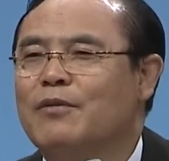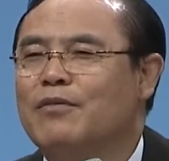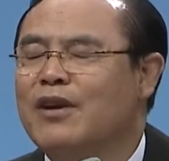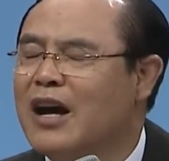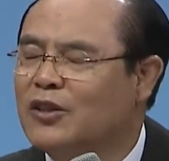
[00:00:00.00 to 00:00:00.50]

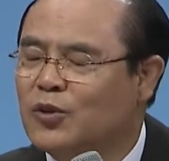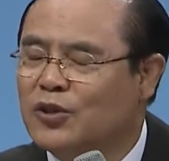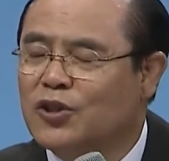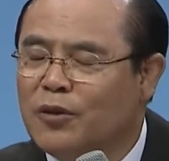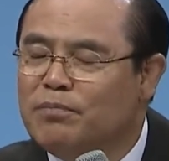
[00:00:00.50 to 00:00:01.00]

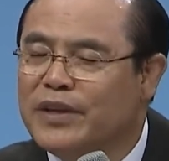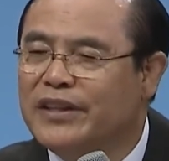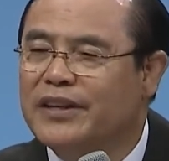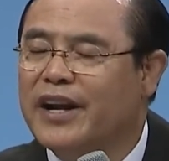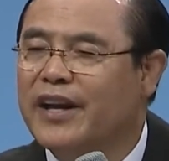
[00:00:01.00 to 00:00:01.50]
불가족
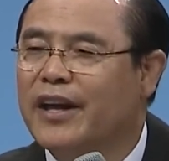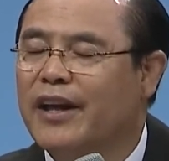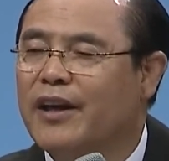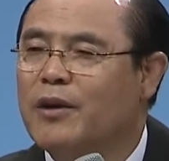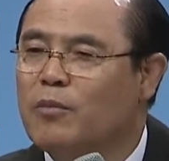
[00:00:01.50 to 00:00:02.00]

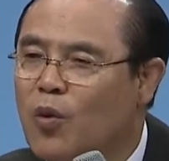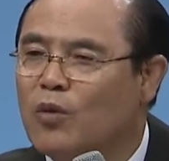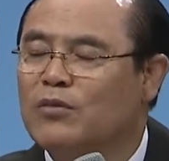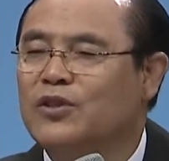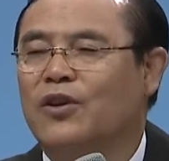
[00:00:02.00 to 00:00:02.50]
천민들에게
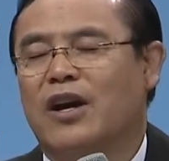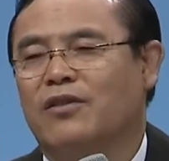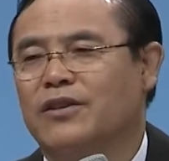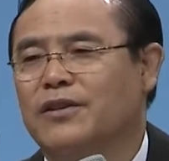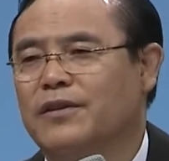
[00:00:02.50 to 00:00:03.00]
복음을
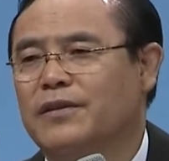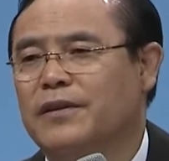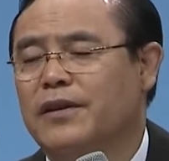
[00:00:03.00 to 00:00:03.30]
전하거든요.